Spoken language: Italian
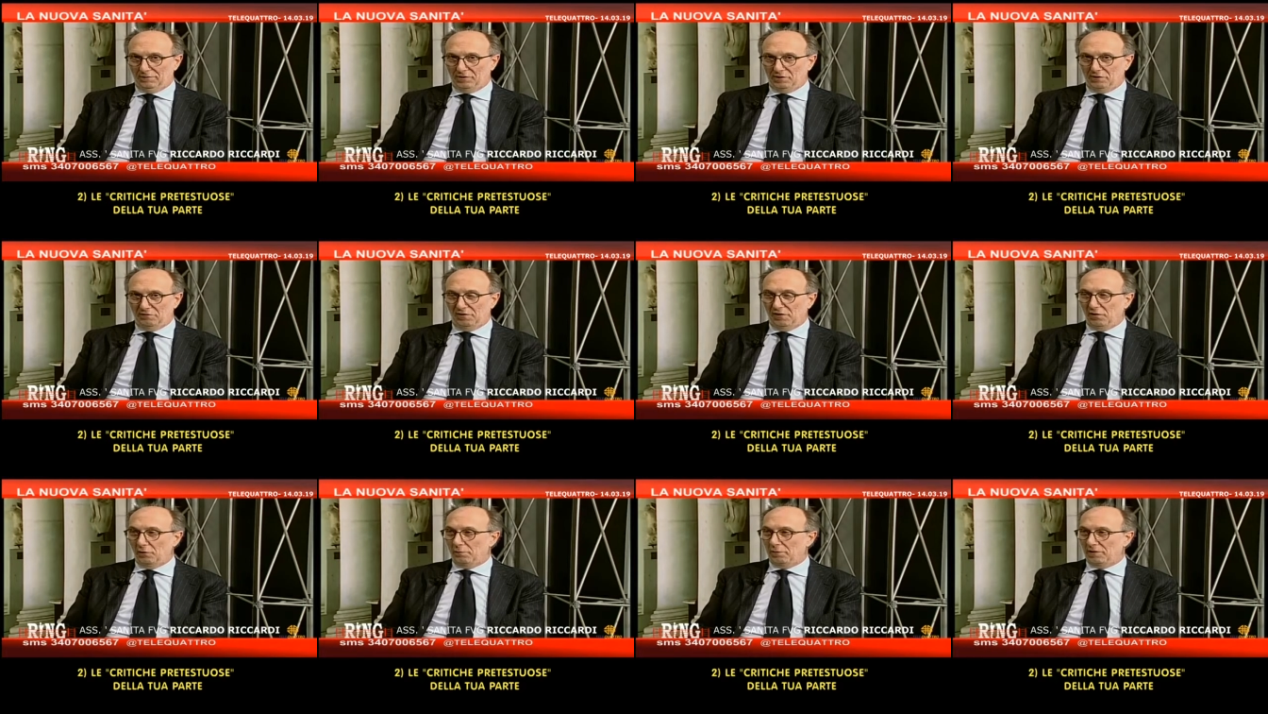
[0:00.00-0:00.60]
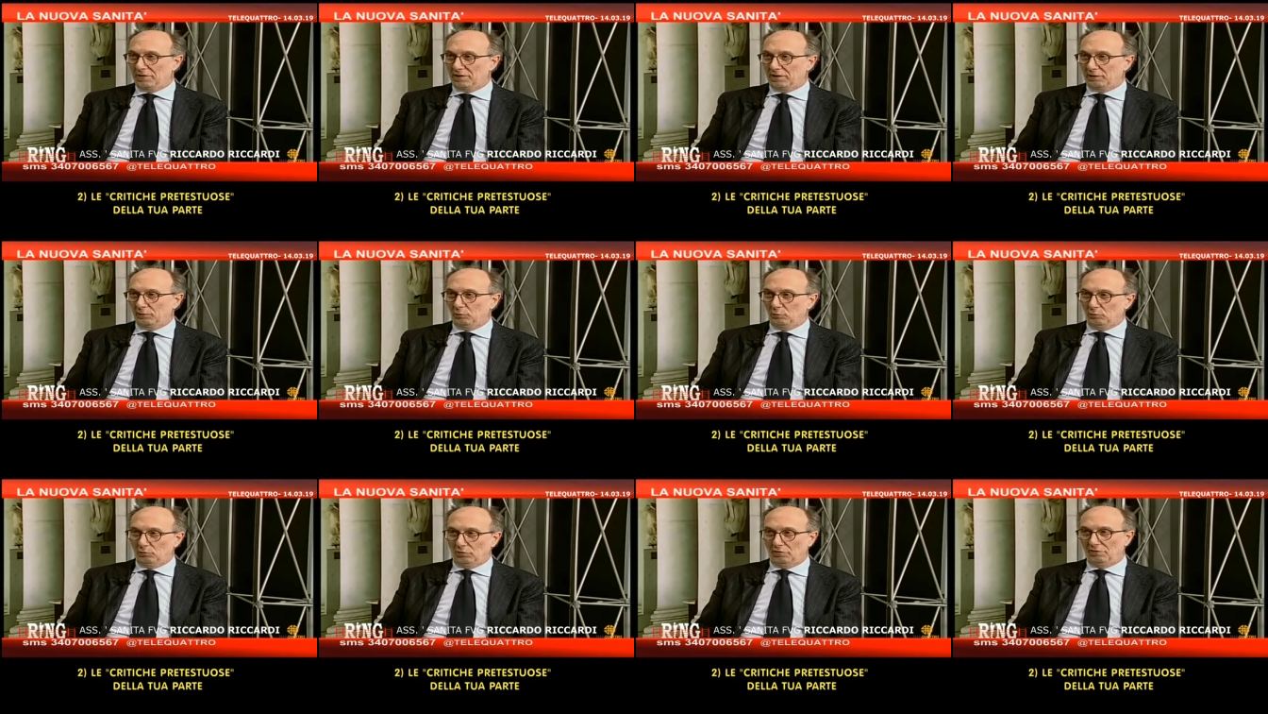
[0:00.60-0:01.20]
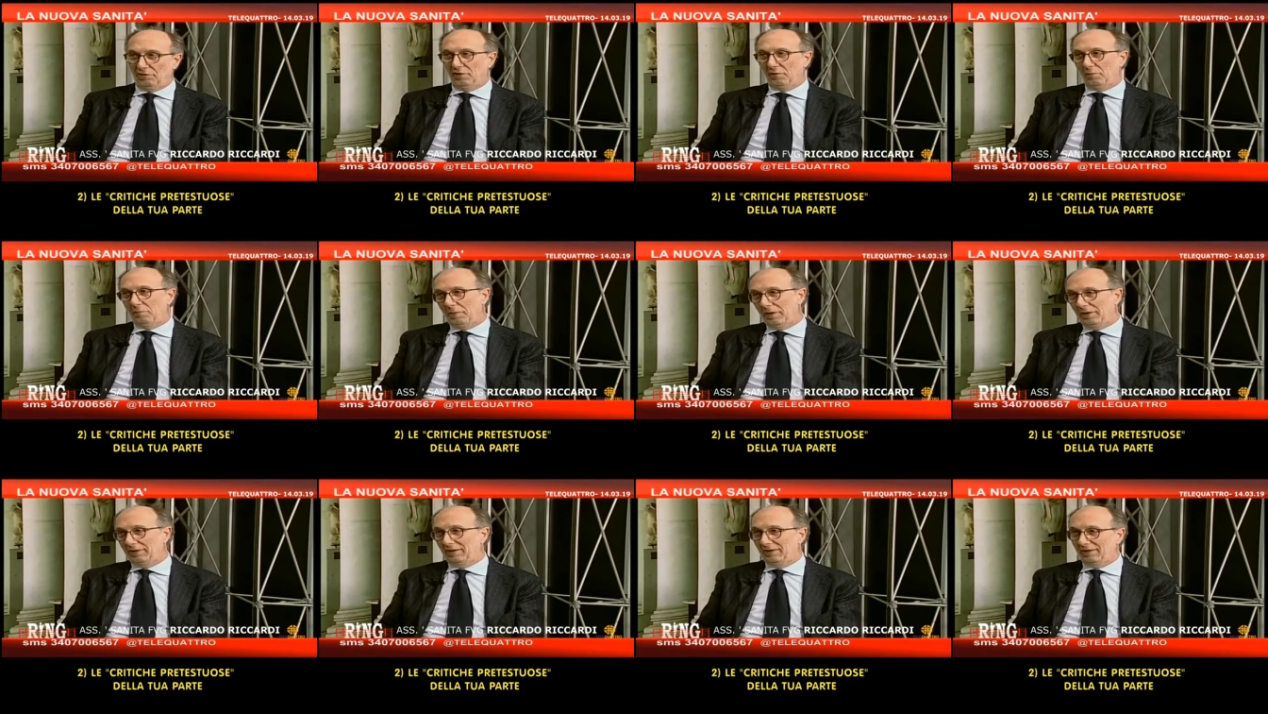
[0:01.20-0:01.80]
si fanno per statuto e fanno
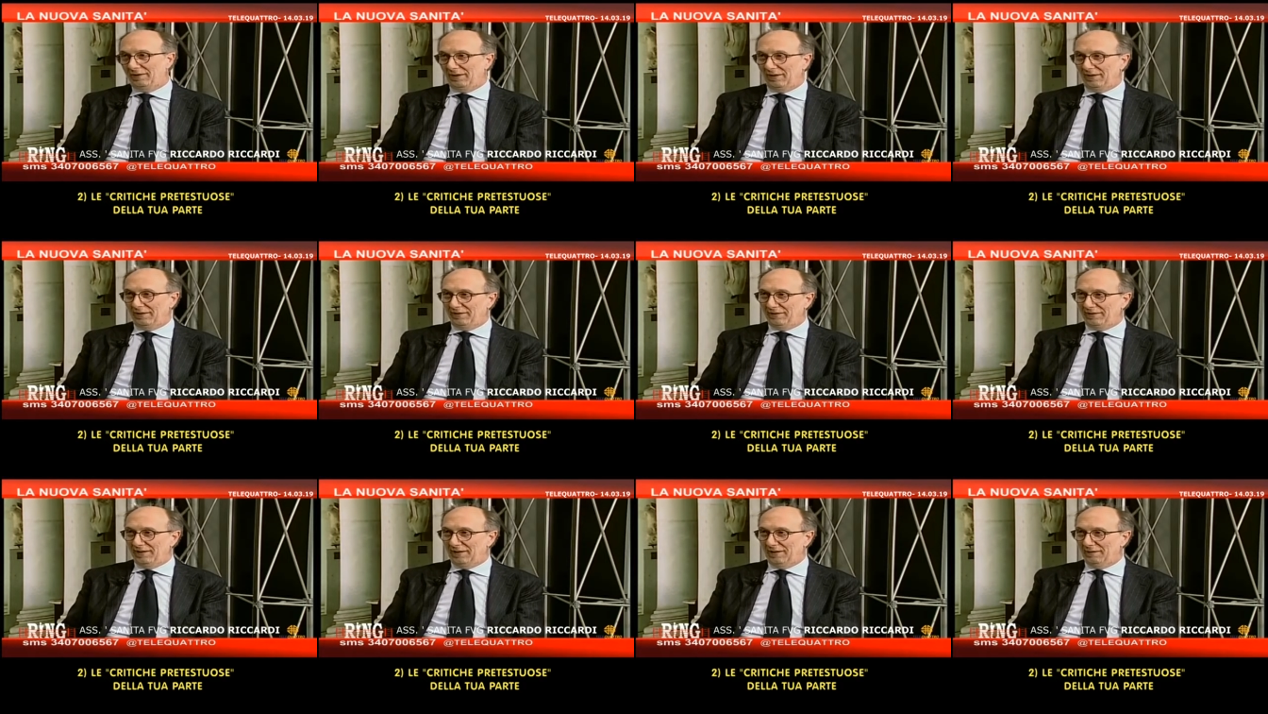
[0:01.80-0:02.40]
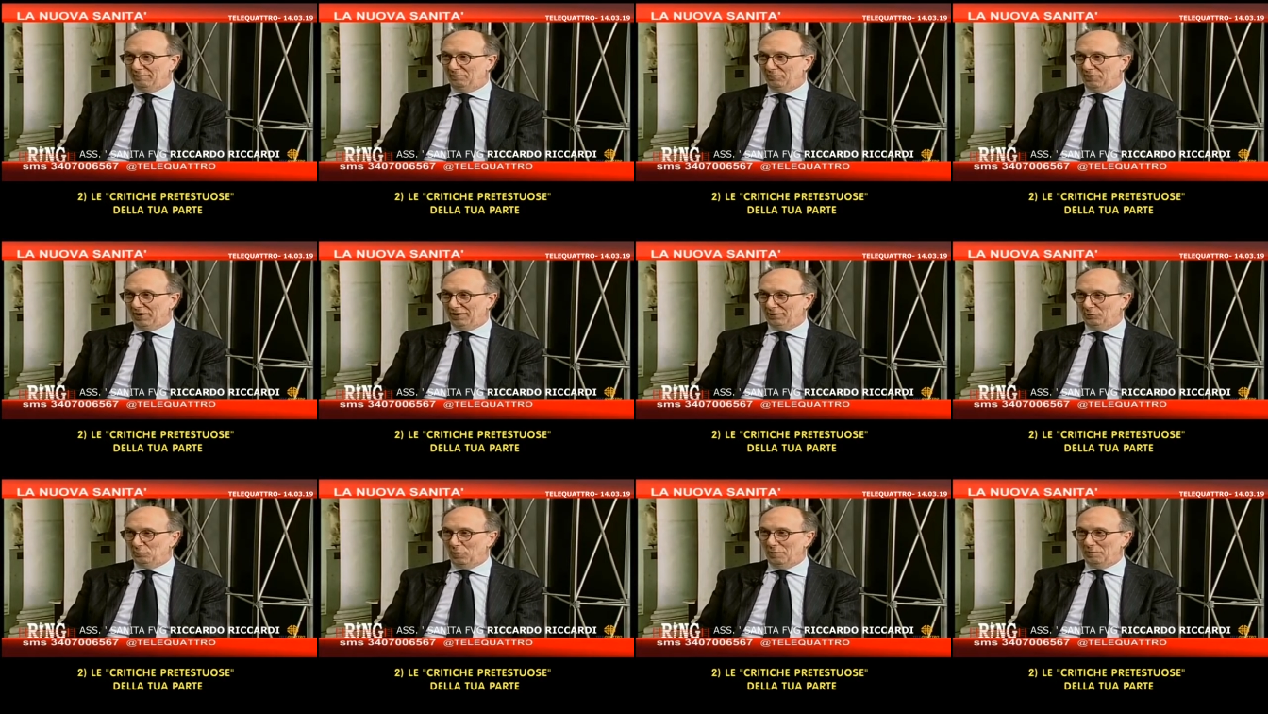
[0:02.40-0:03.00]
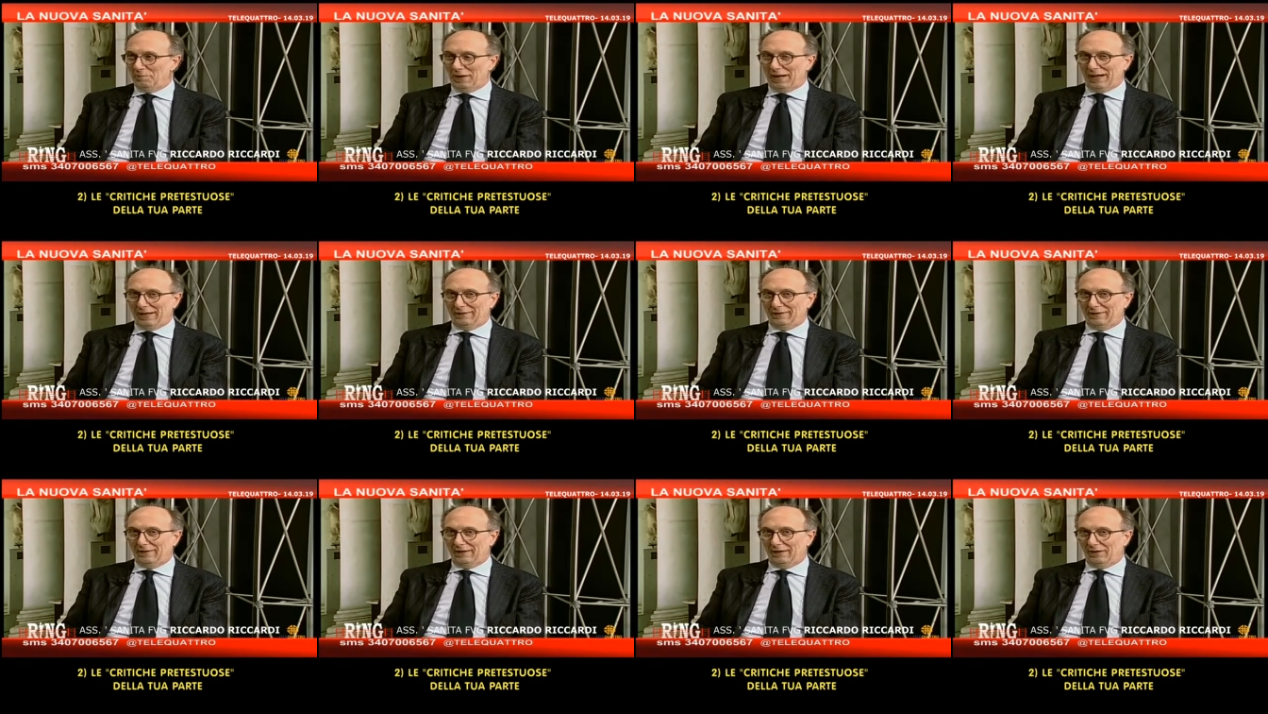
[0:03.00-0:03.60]
parte della, della, della tua
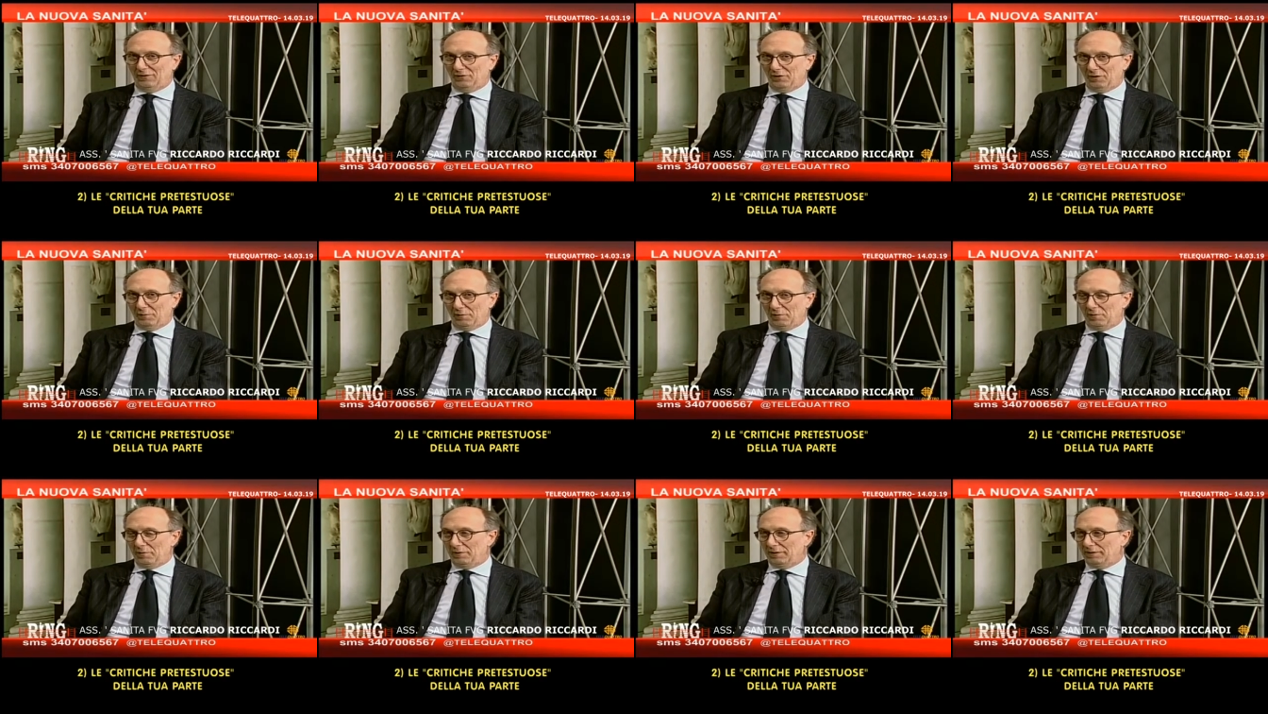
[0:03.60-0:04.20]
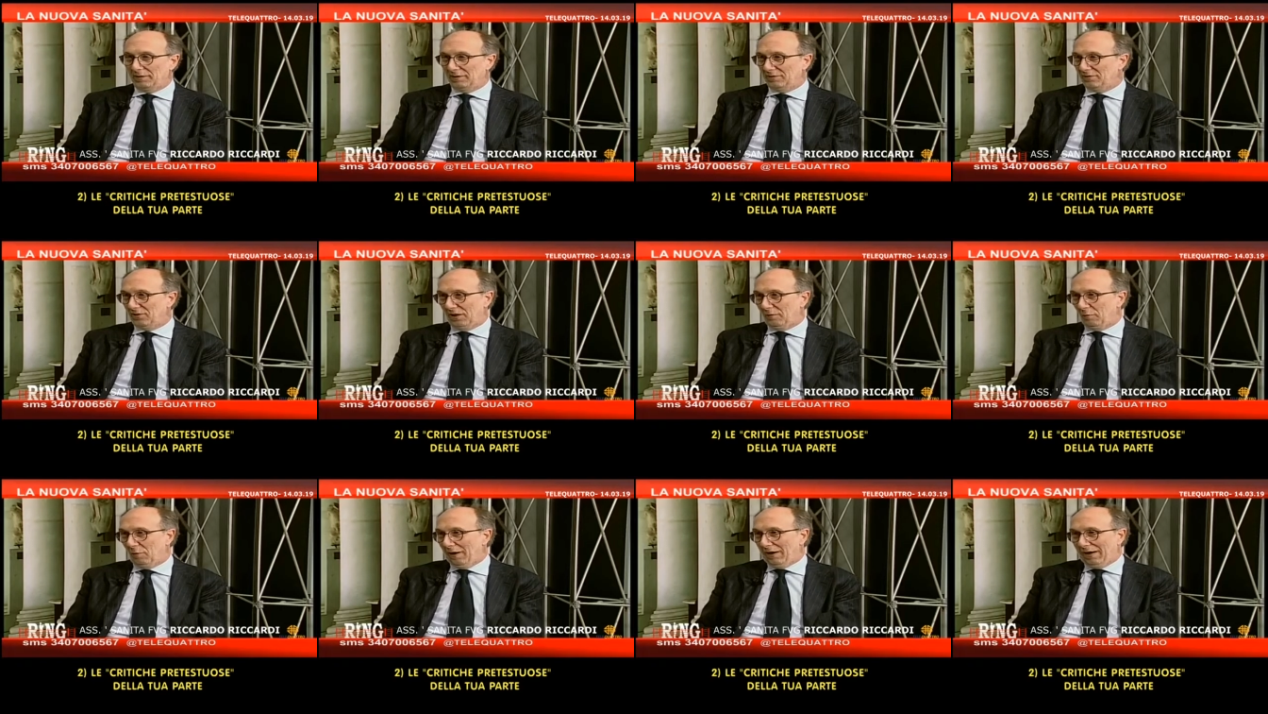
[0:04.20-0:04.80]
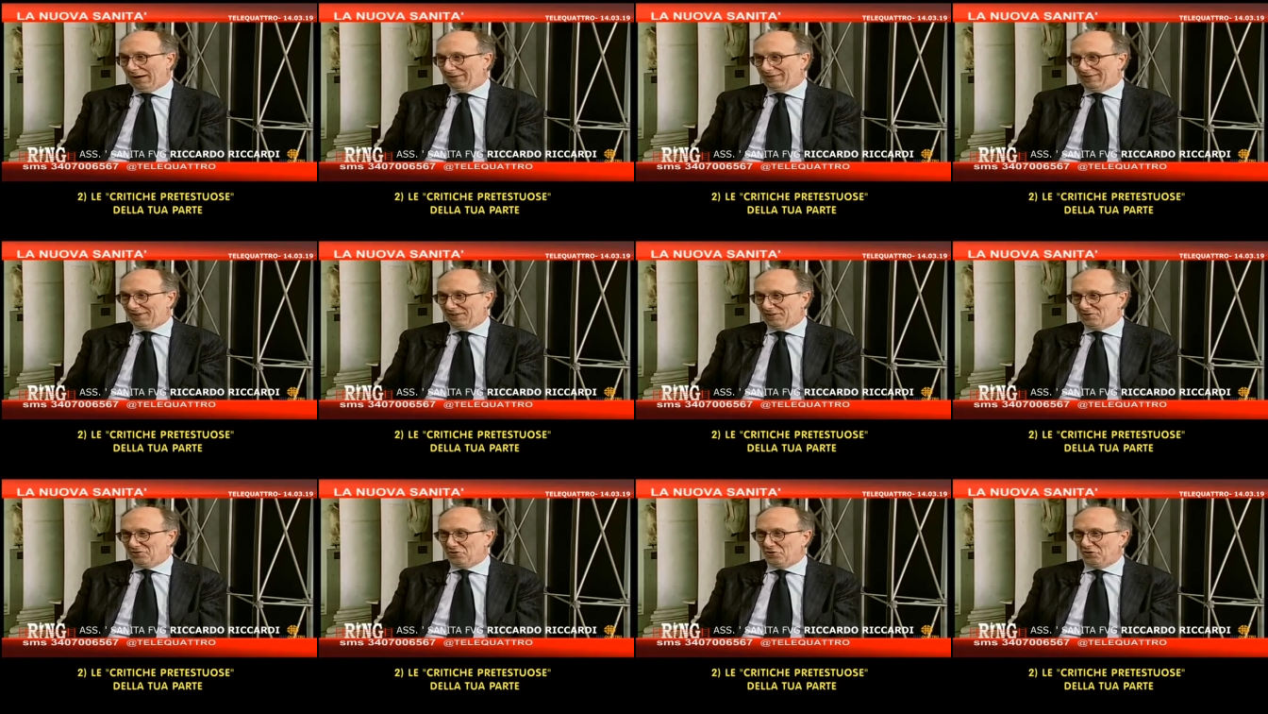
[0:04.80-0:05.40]
parte, allora probabilmente c'è qualche altra
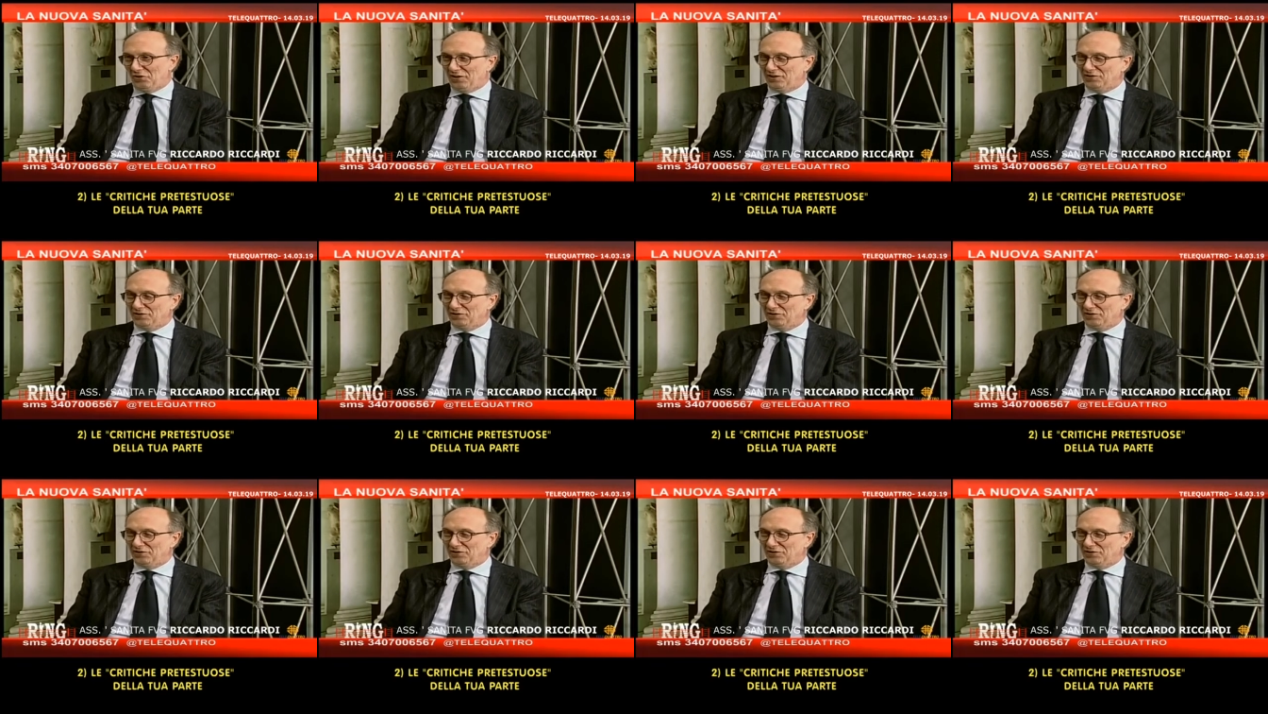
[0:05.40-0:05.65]
ragione.